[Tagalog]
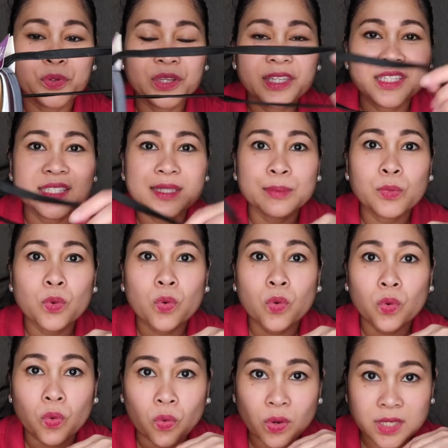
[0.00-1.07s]
pwede sa
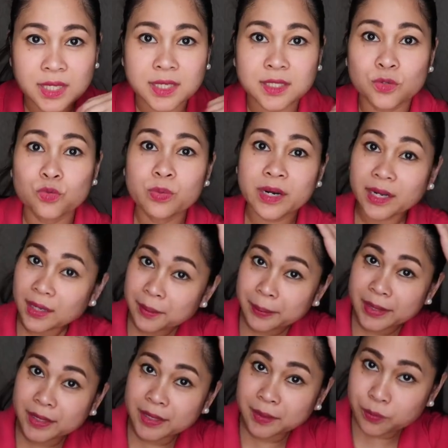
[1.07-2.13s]
buhok ko sa sobrang
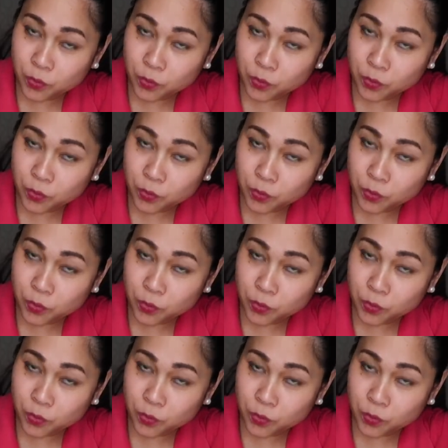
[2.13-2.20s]
kapal ng